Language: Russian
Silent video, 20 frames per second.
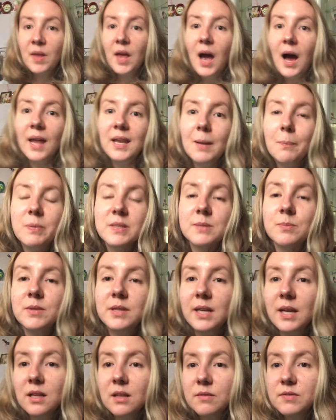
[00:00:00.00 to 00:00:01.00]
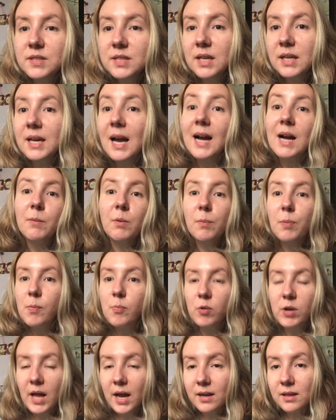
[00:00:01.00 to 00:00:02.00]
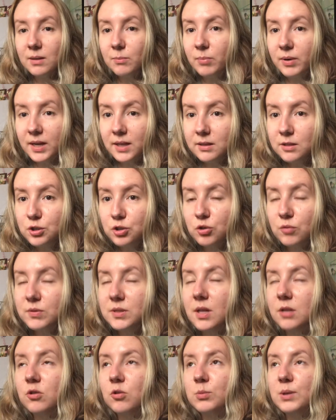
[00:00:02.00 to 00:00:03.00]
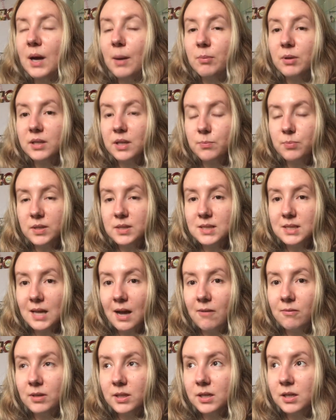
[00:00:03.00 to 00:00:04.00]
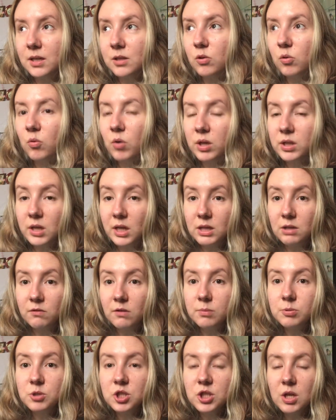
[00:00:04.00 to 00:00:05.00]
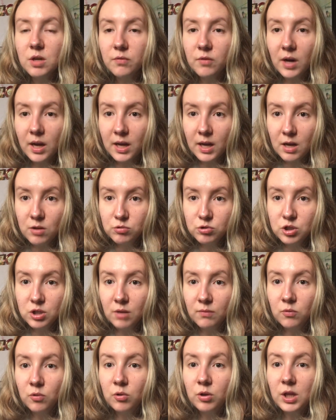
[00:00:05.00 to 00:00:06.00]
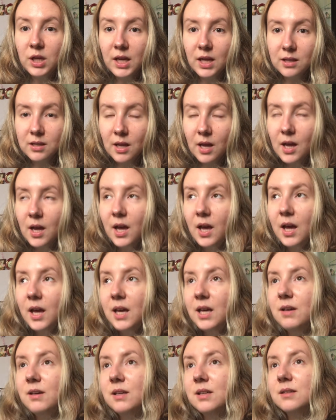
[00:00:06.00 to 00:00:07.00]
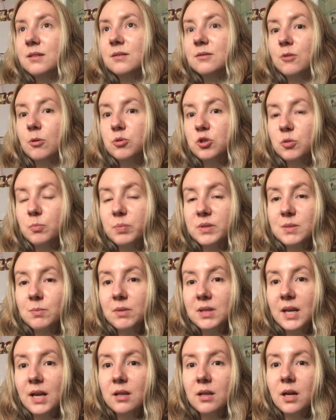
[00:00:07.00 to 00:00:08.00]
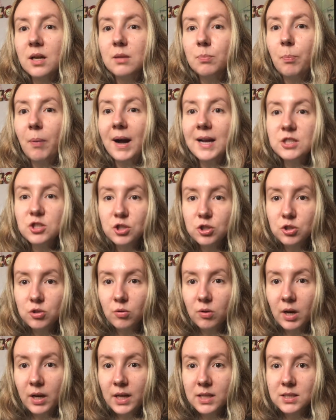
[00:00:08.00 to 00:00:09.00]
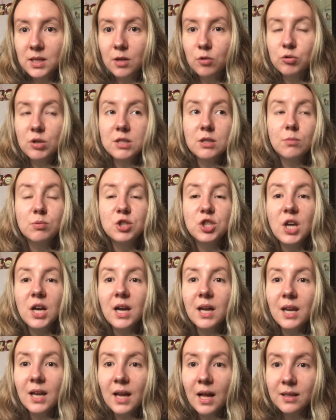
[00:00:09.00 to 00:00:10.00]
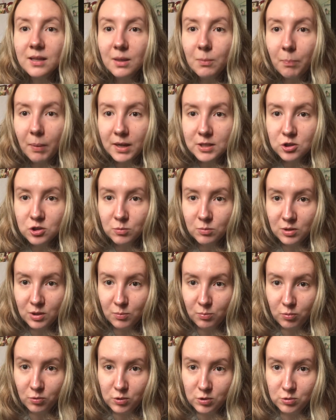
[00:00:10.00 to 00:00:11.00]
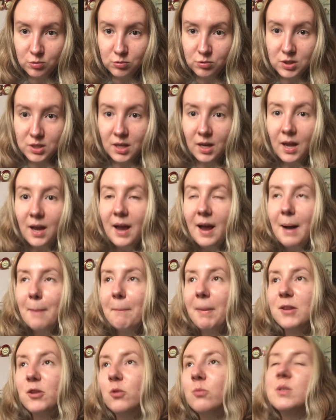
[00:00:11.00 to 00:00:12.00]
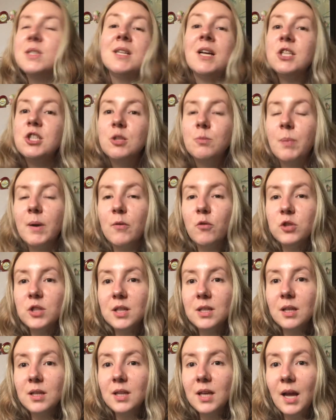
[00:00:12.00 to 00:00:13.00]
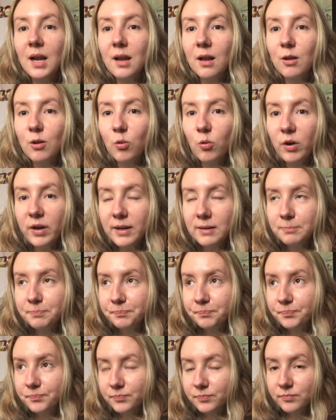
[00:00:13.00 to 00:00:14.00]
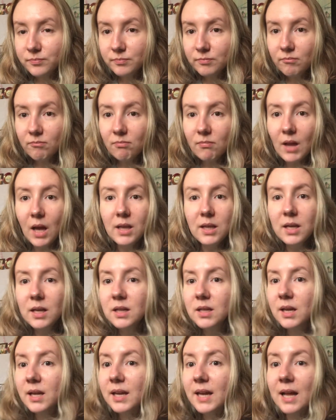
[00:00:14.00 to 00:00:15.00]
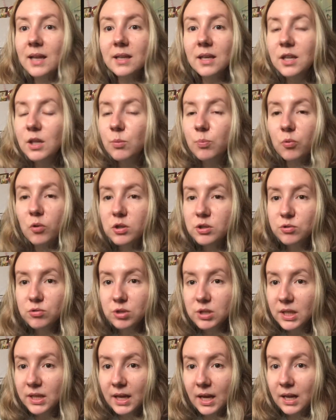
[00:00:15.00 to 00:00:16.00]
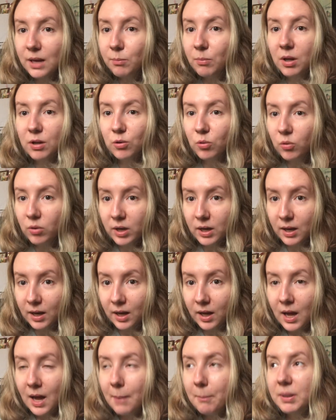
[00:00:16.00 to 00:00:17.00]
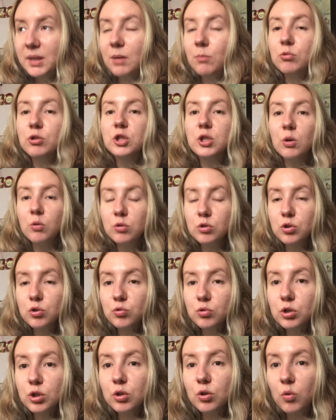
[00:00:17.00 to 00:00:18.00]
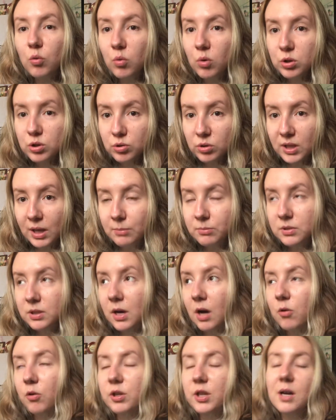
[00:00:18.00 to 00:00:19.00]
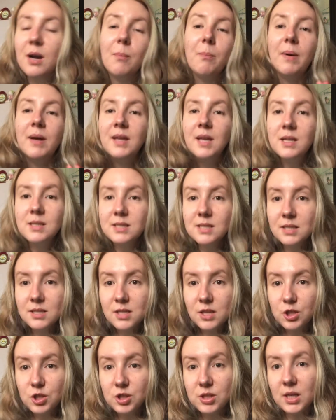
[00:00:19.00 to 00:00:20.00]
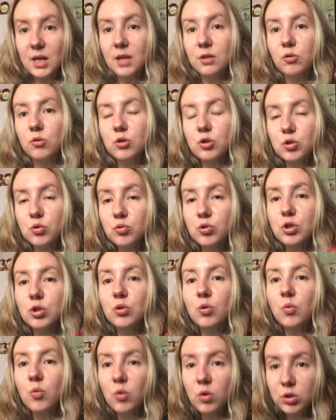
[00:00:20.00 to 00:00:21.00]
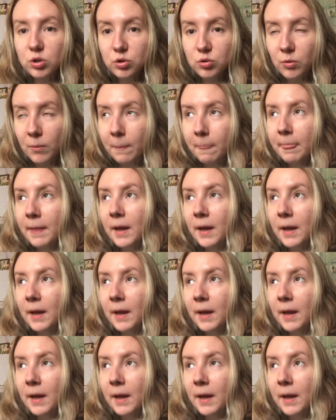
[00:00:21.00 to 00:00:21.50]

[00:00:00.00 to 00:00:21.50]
Она посмотрела все якобы популярные бренды, что в «Золотом яблоке» представлены. Говорит, ой, да это вообще в Корее уже давно нет. И, в общем, посмотрела, говорит, патчи, что корейские. Говорит, у нас вообще кореянки патчами не пользуются. Потом, значит, про вот этот гель алоэ, она говорит, кореянки не пользуются гелем алоэ, потому что он сушит кожу. Там какой-то компонент содержится, который сушит кожу.